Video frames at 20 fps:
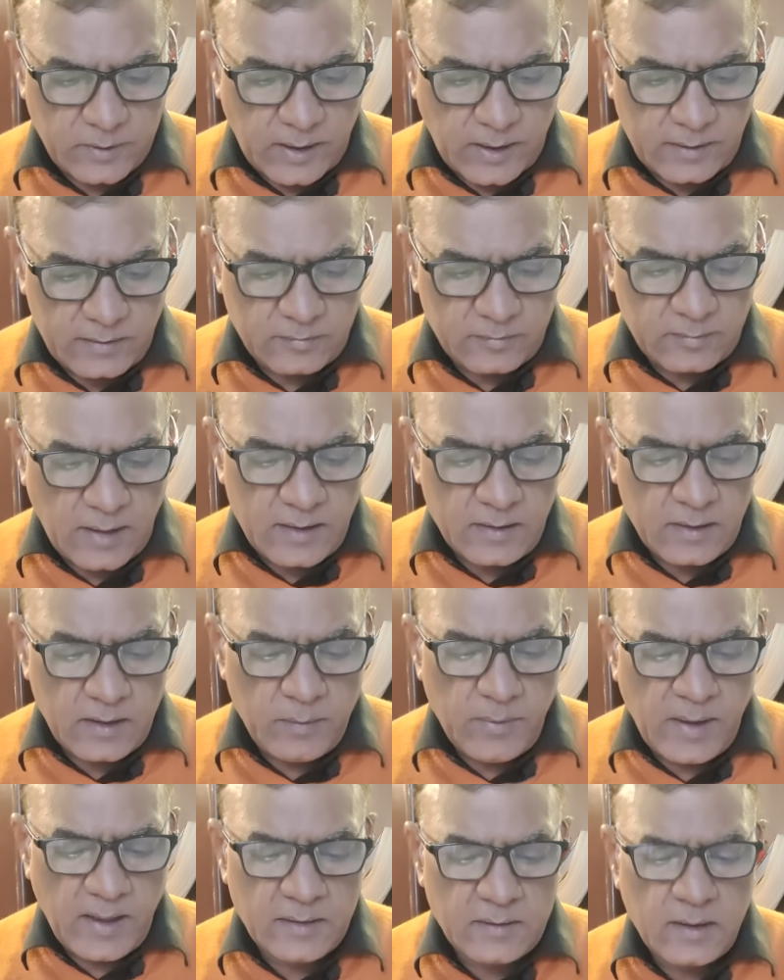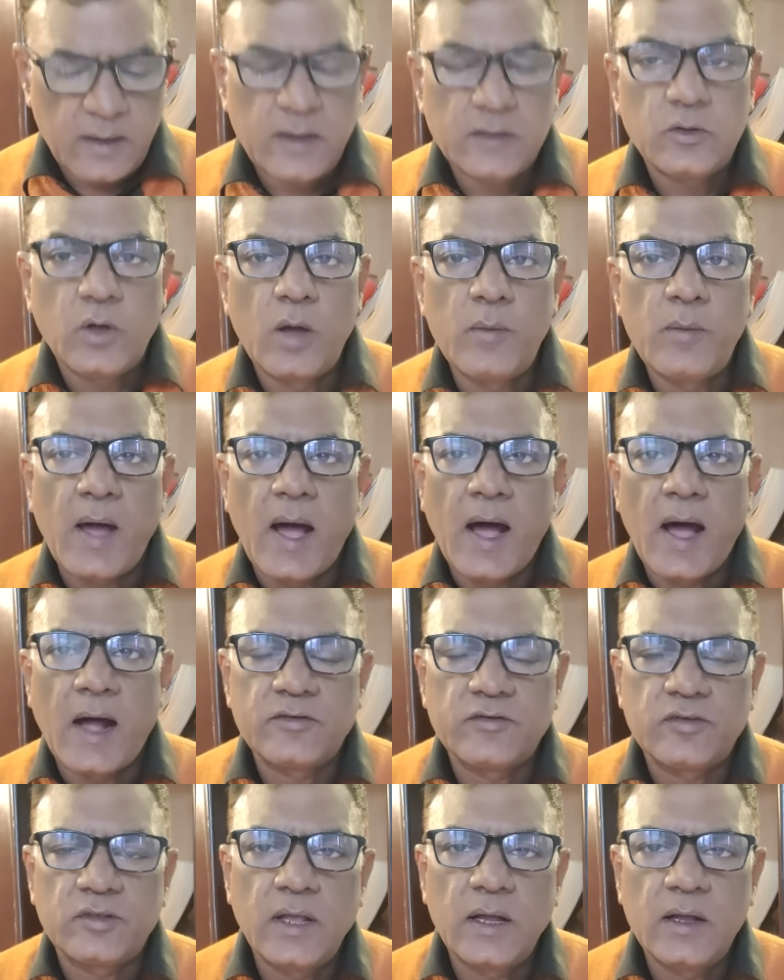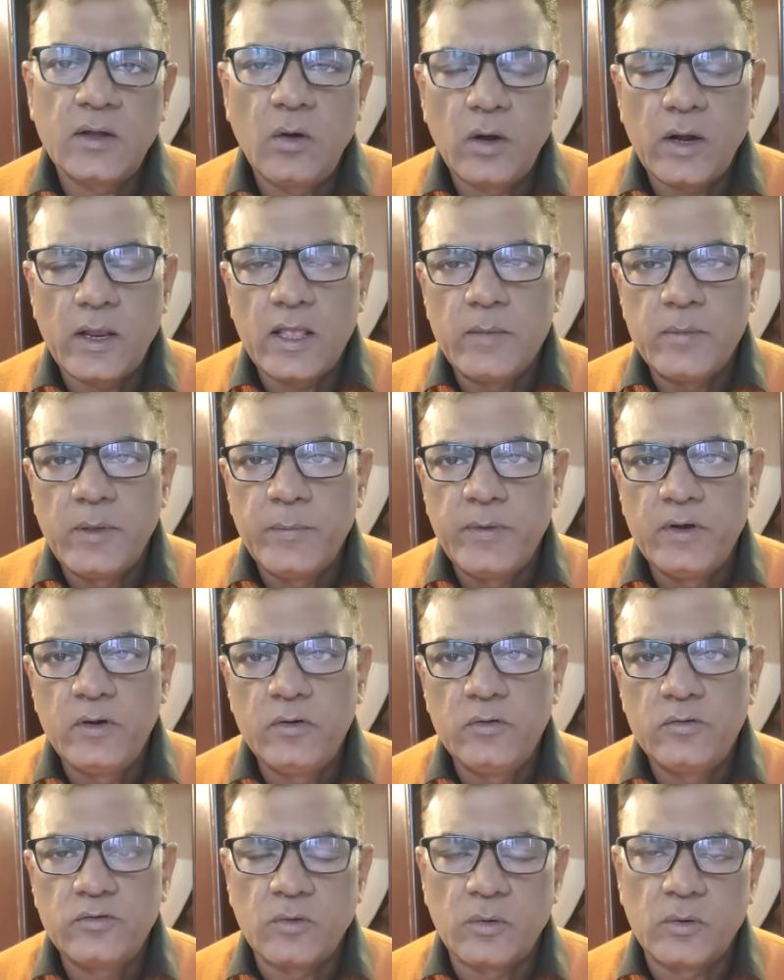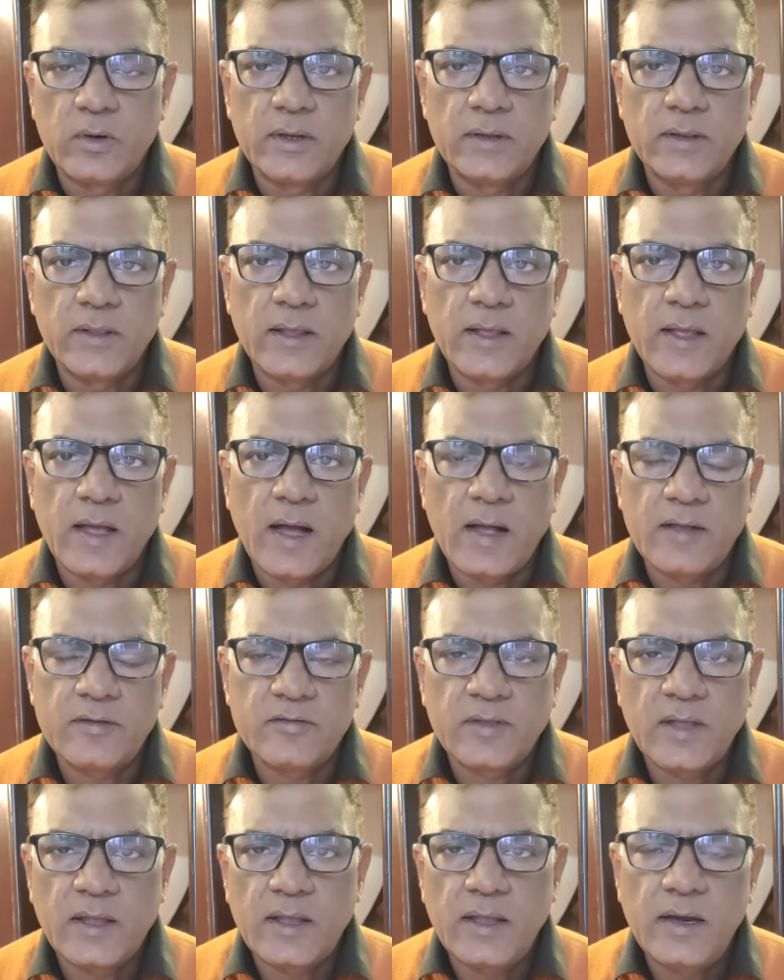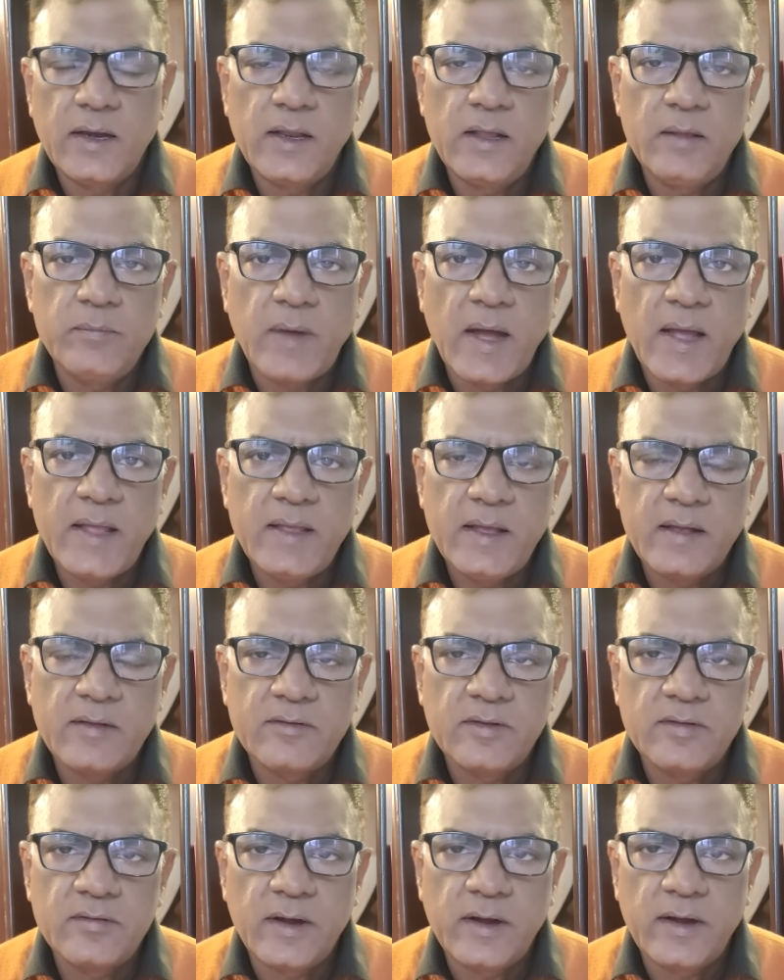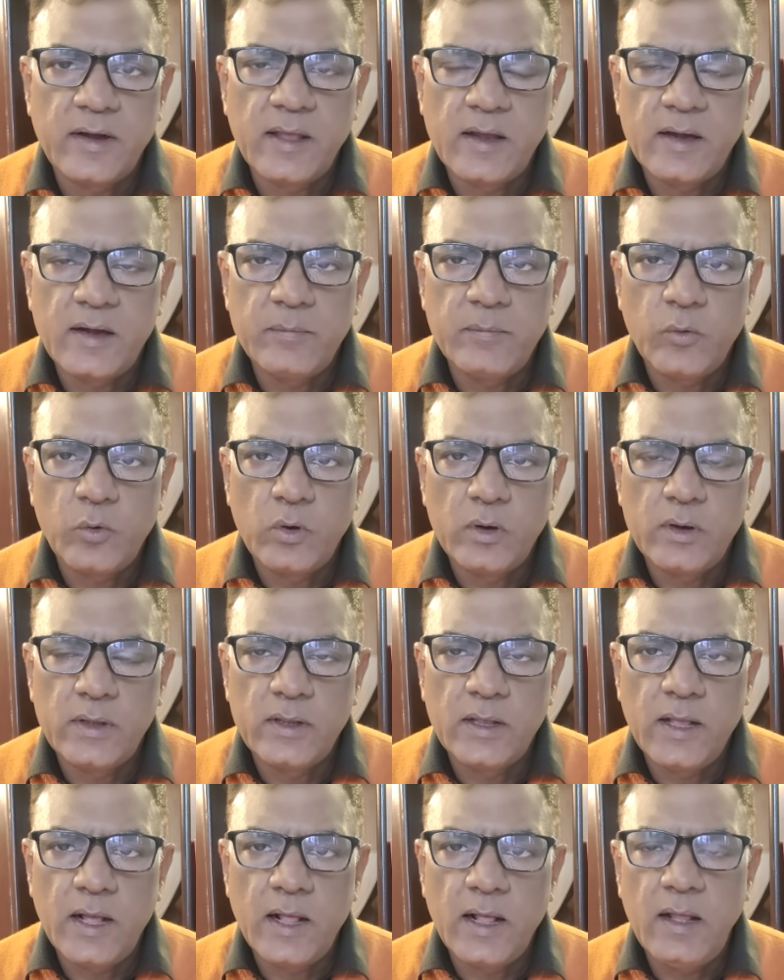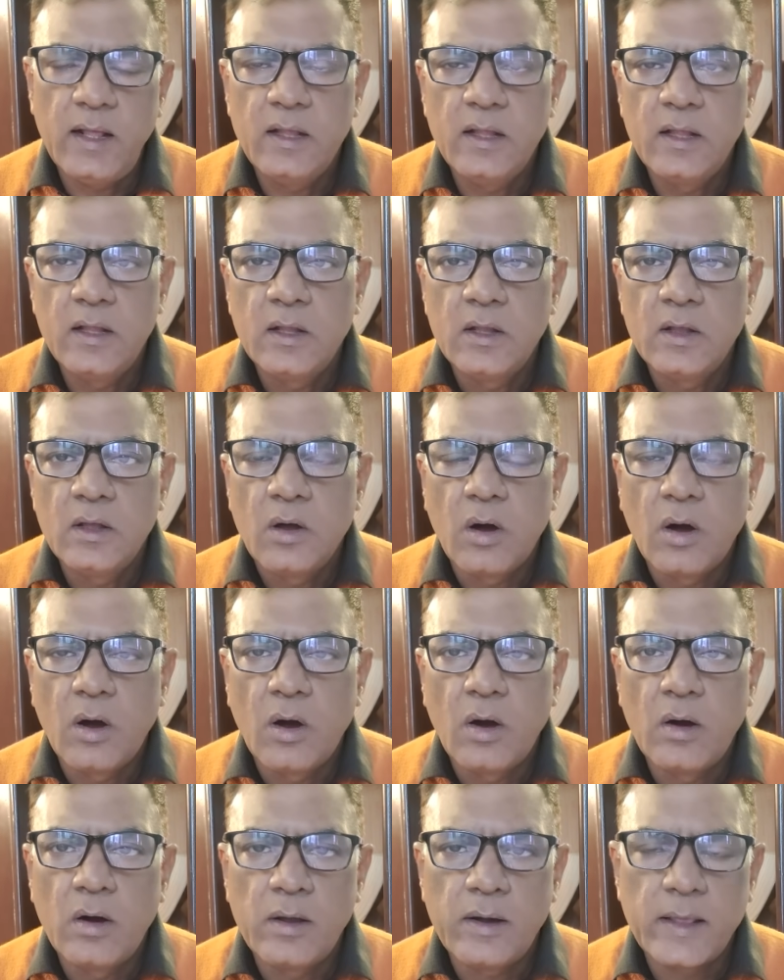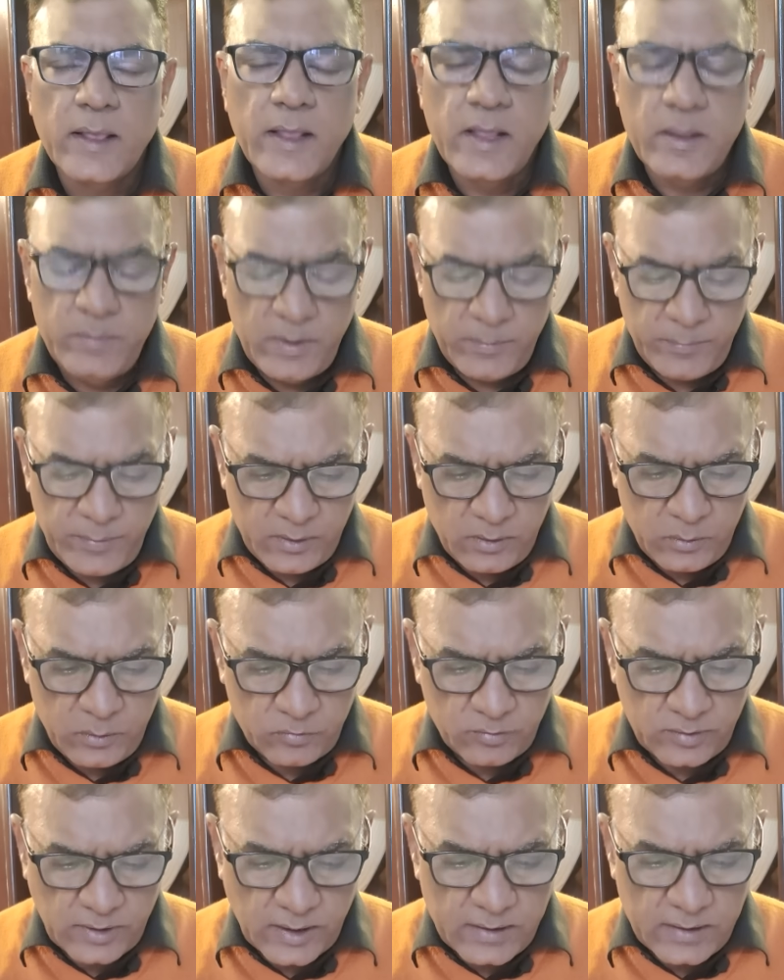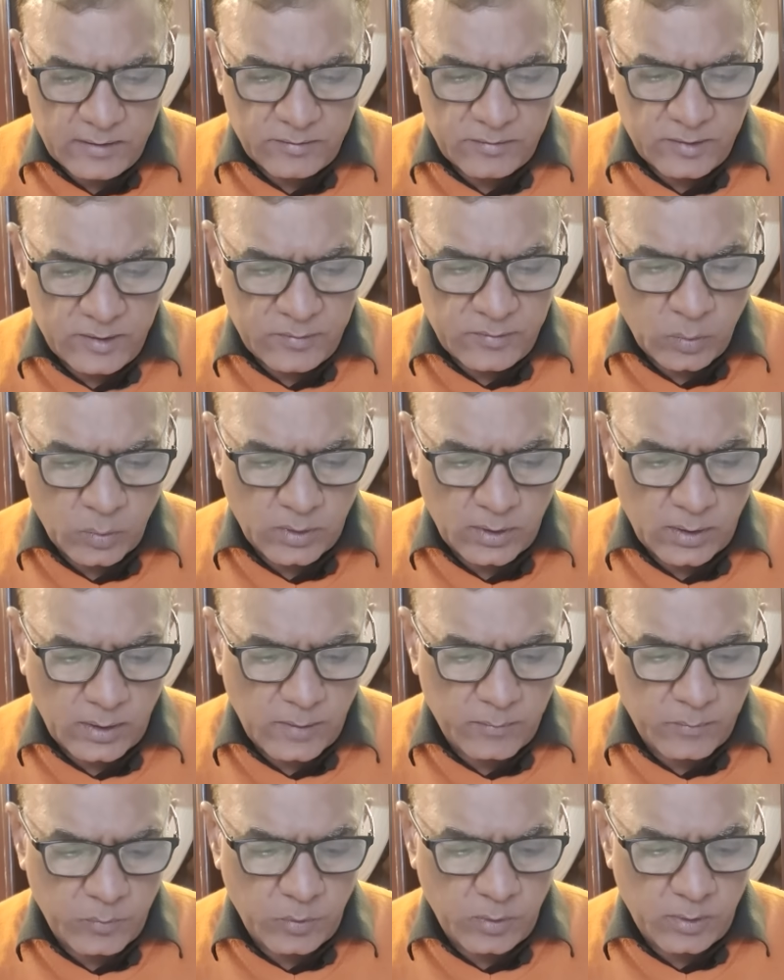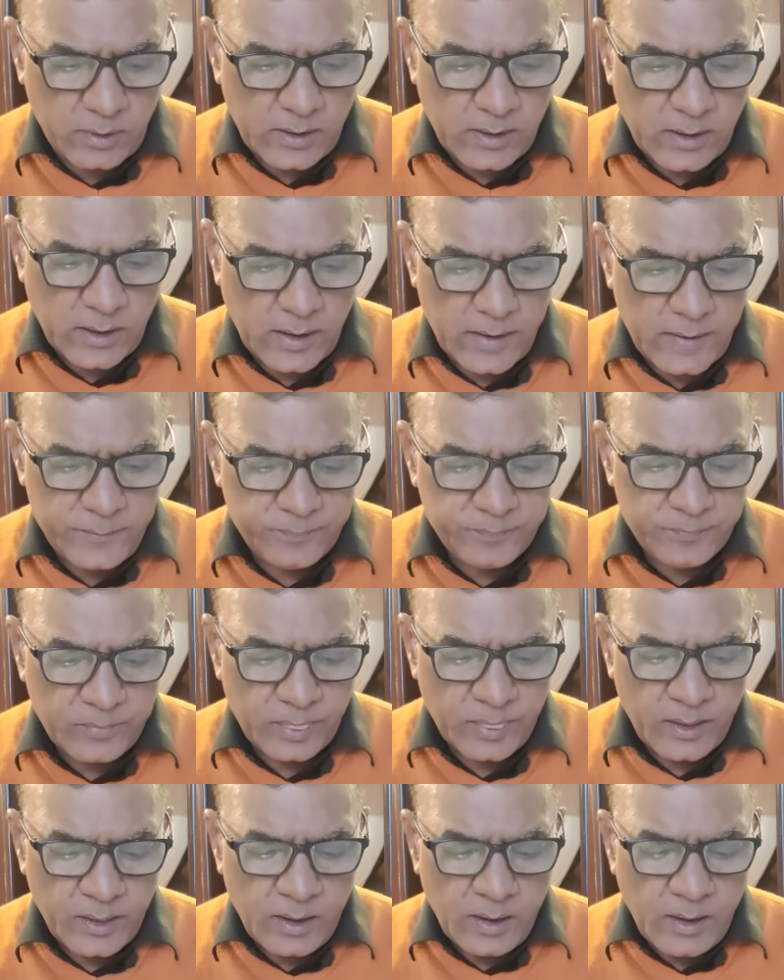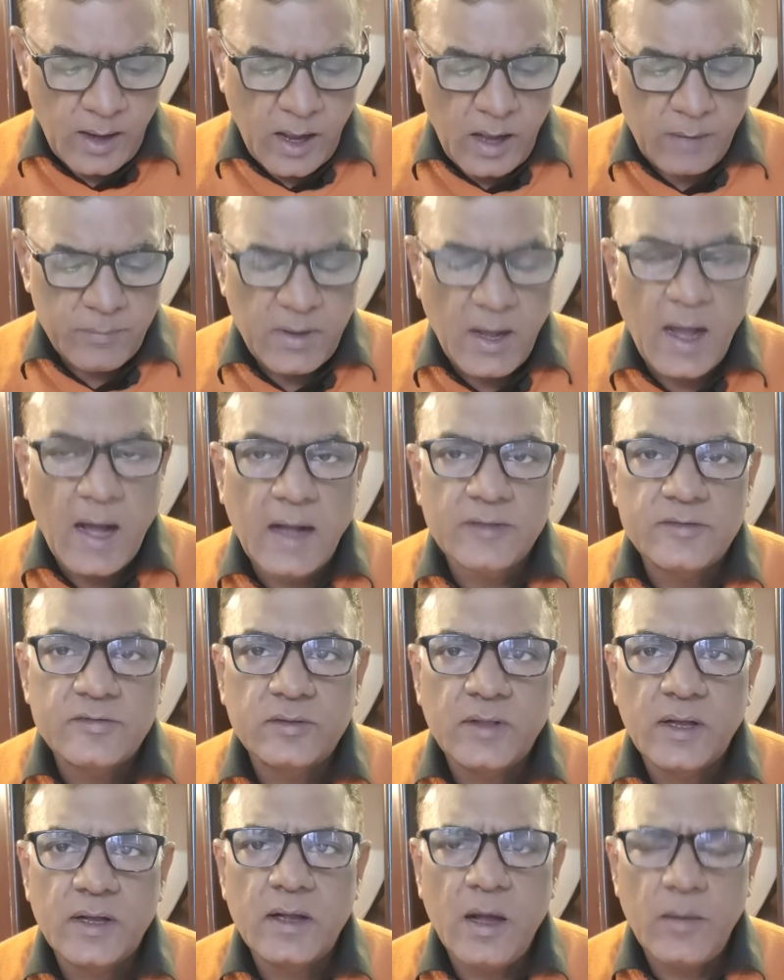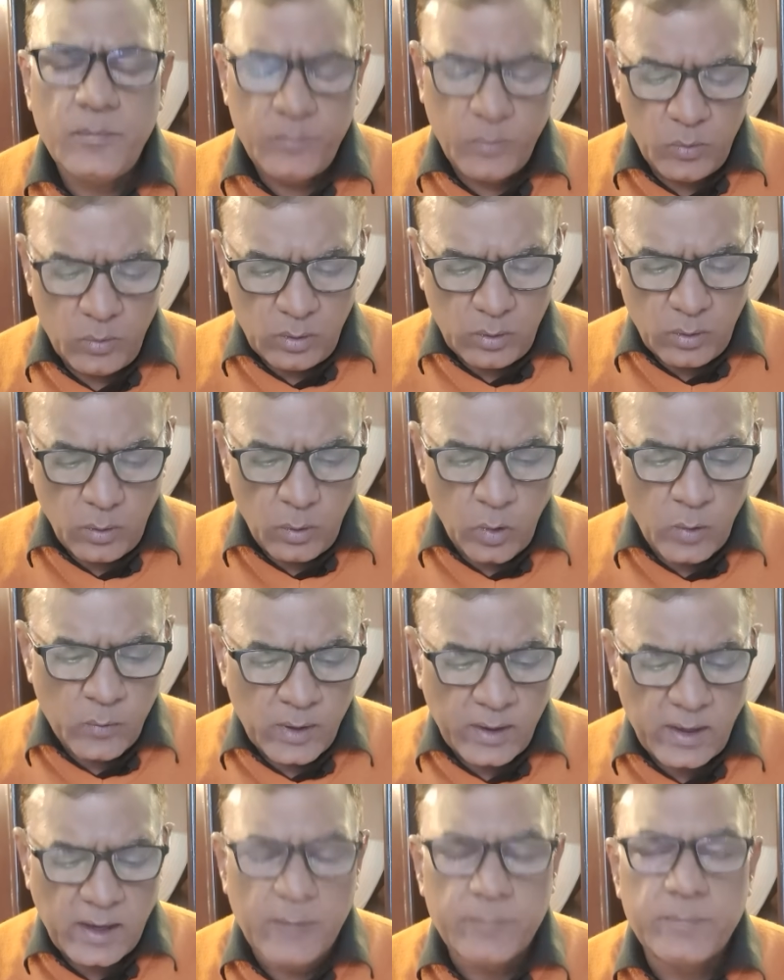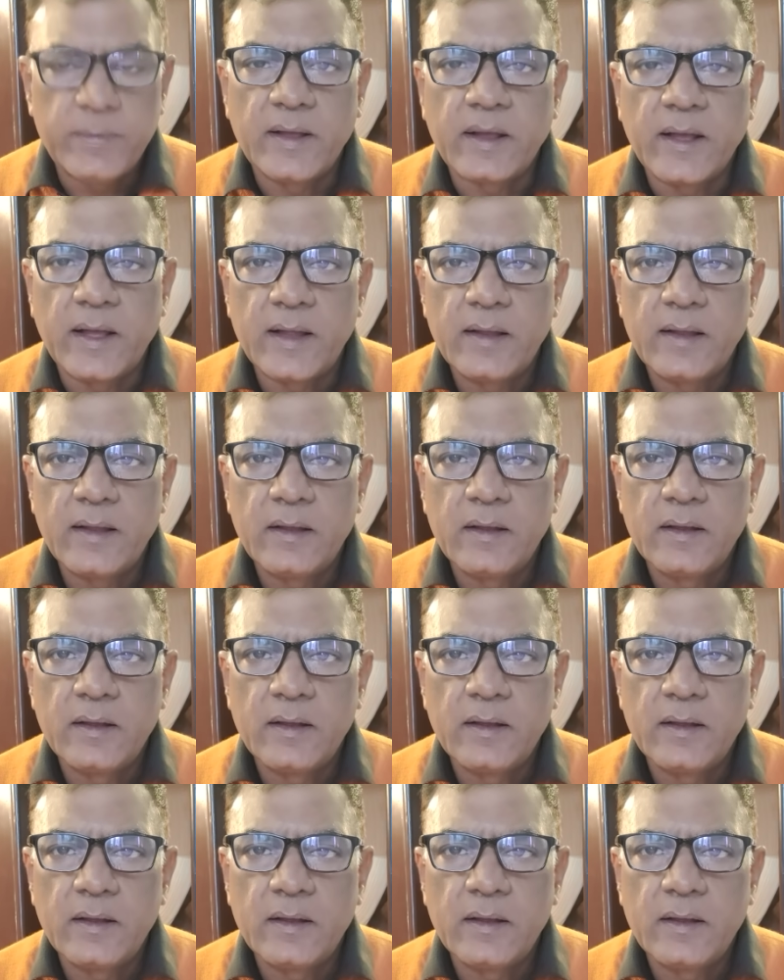राजस्थान की बात करें तो हम आज तक और एबीपी न्यूज को लेते हैं आज तक के लिए माई एक्सेस इंडिया ने पोल किया है और एबीपी न्यूज के लिए सी वोटर ने पोल किया है अब आज तक का पोल ओवरलैपिंग है